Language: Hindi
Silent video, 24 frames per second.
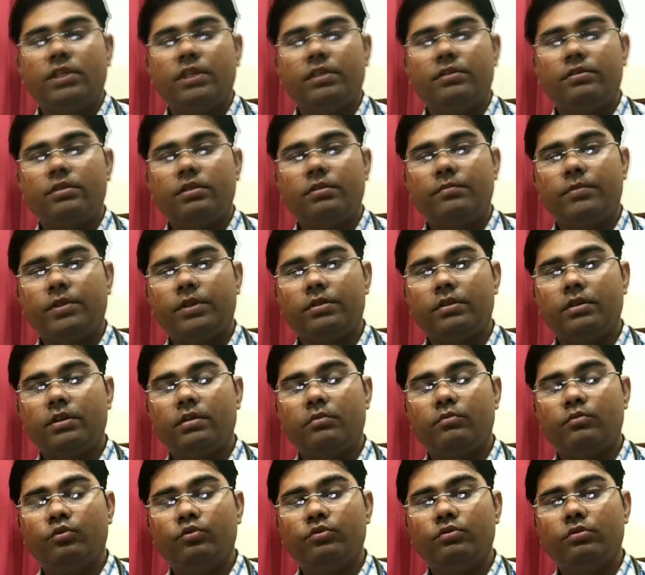दस से
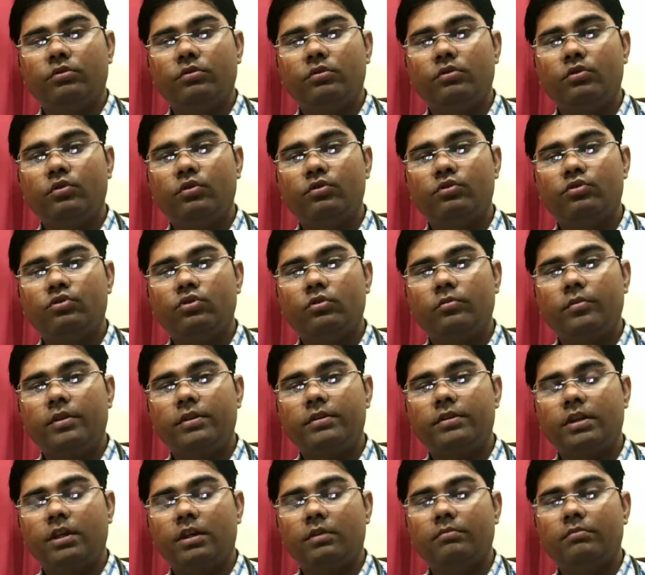पंद्रह बूंद रोज़ सुबह
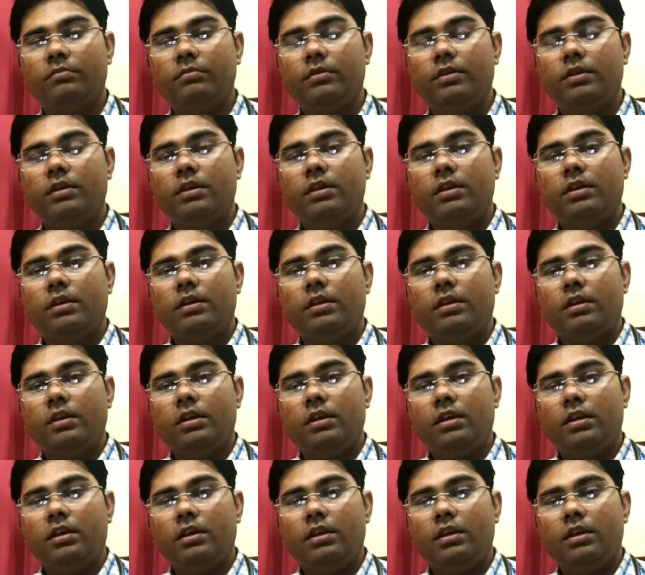शाम
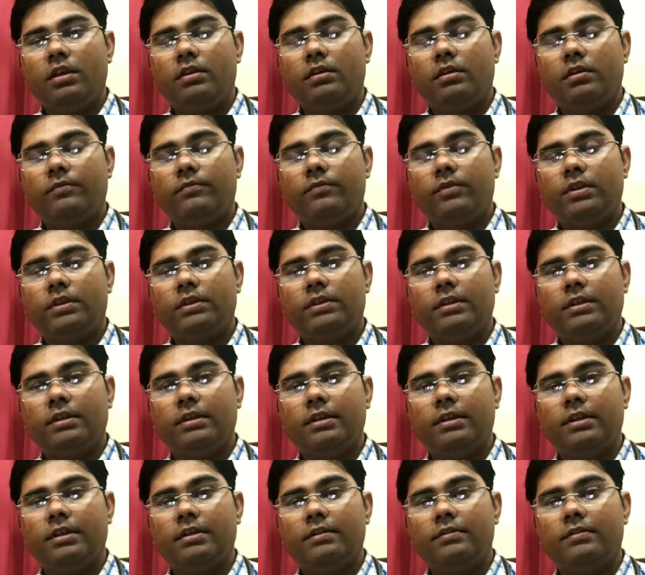एक हफ्ते तक
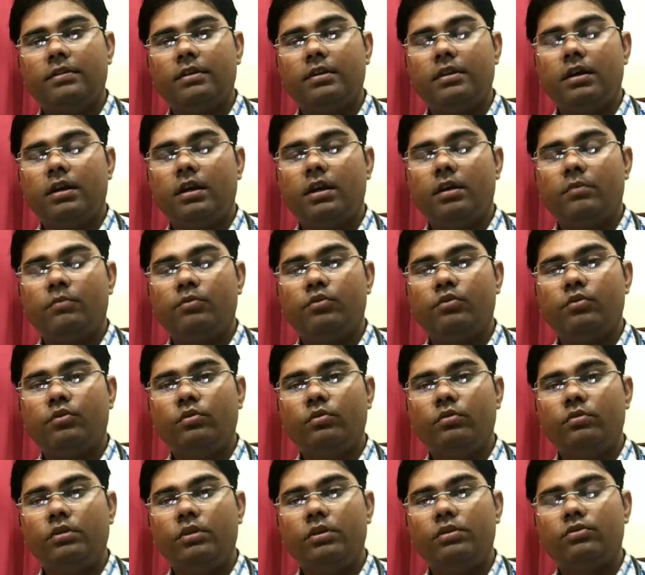लेने से
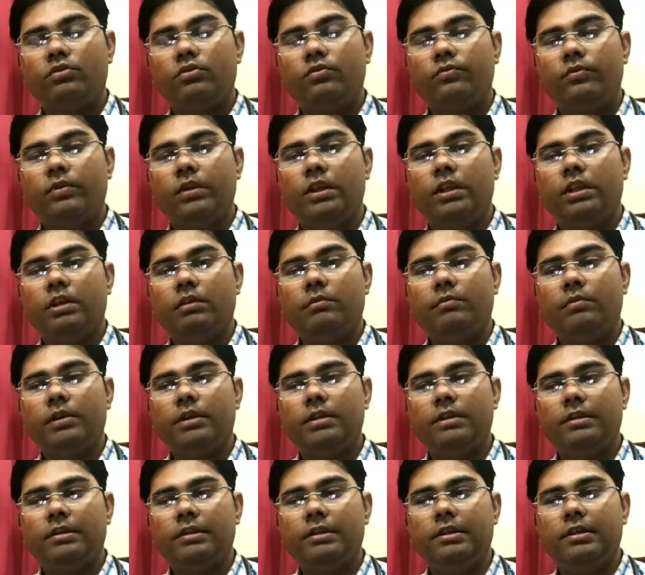आपको स्नोफीलिया में
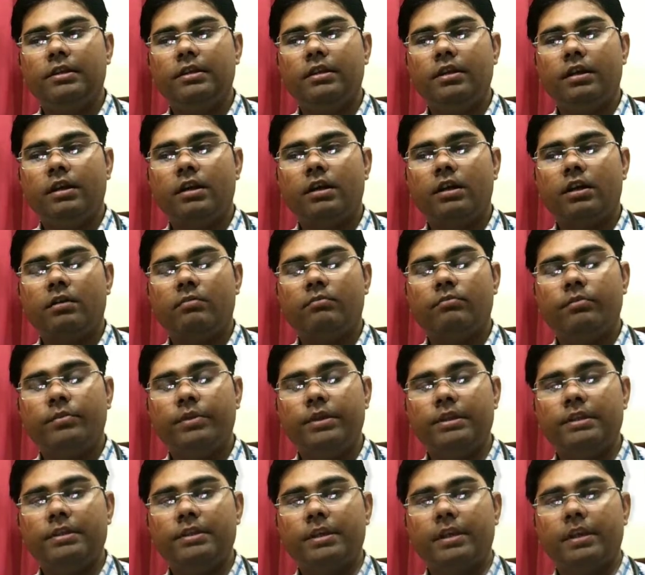बड़ी जल्दी ही आराम
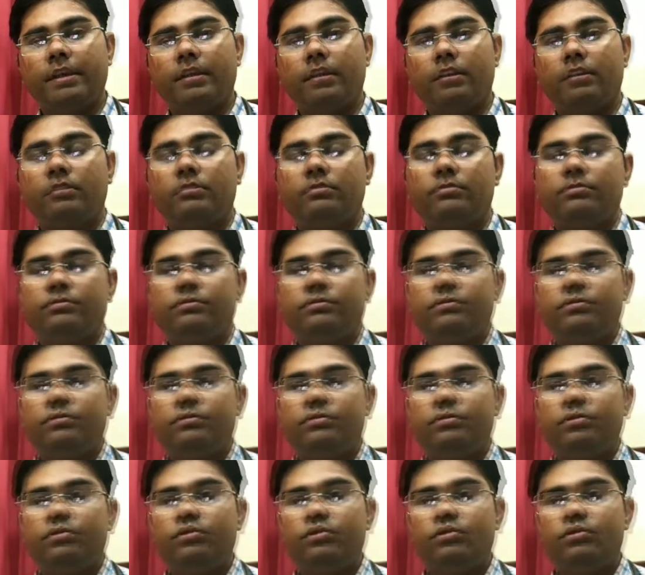मिल जाएगा
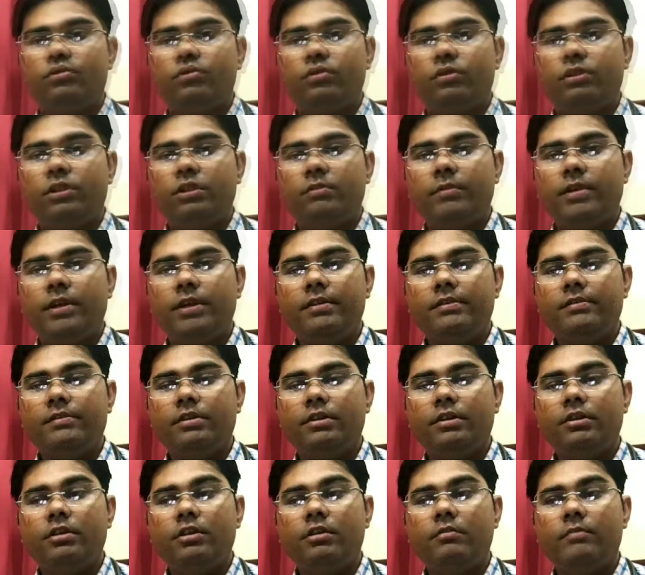दोस्तों चौथी
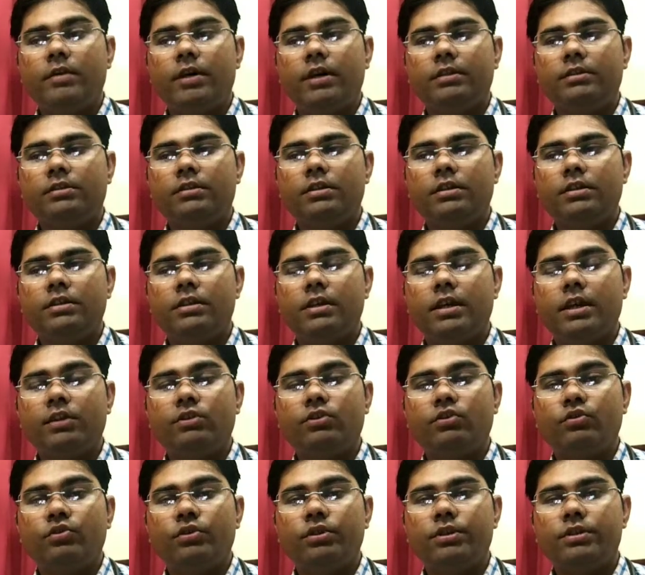मेडिसिन की बात की जाए
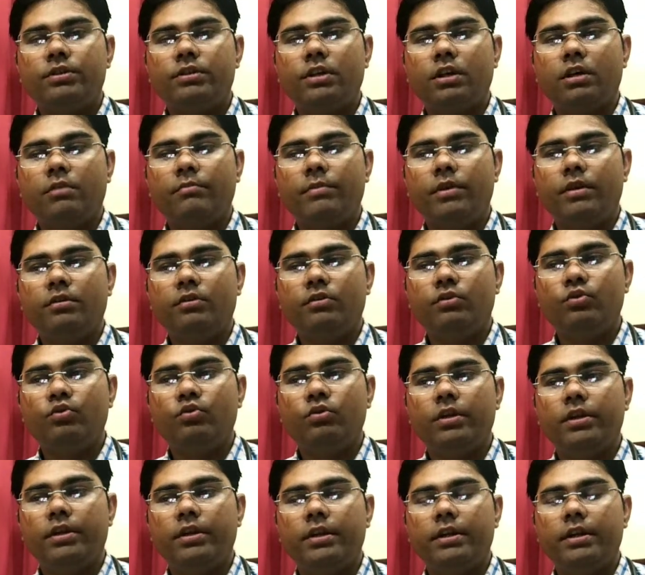तो हिस्टामिन
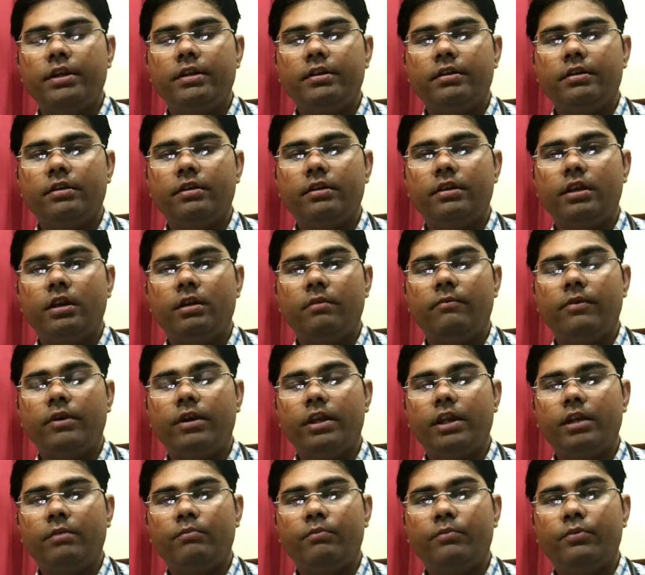200 या
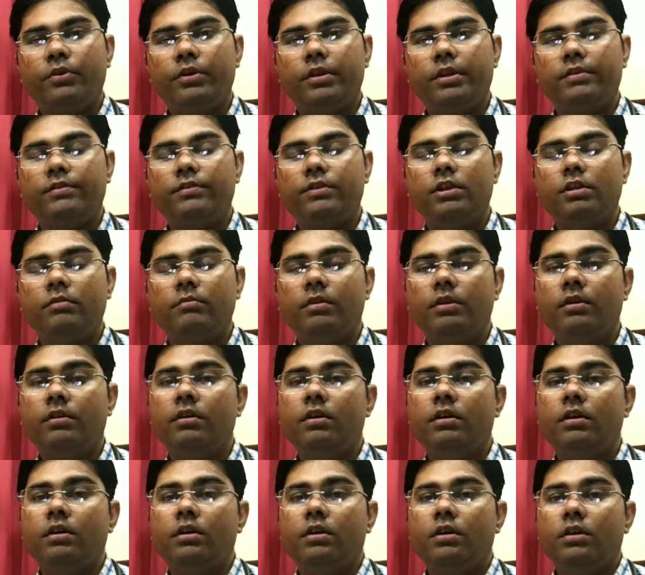1 एम पोटेंसी में
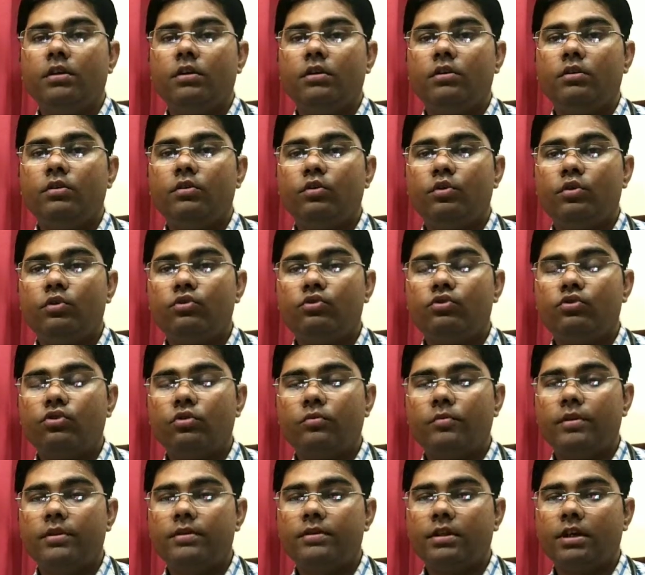रोज़
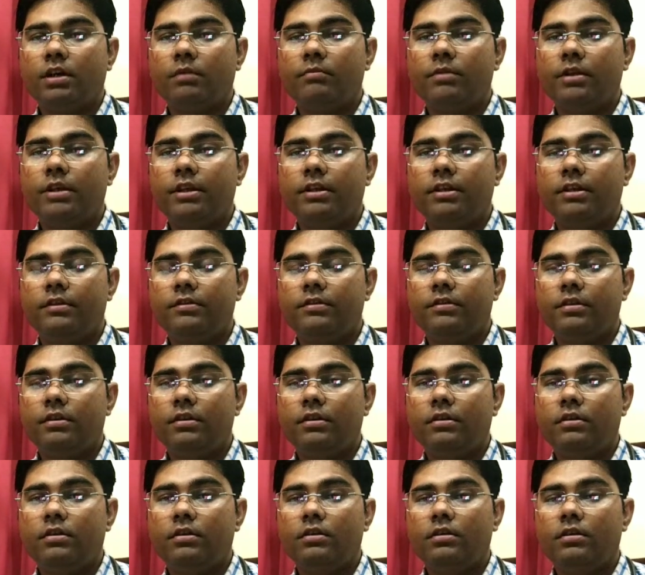सुबह शाम लेने से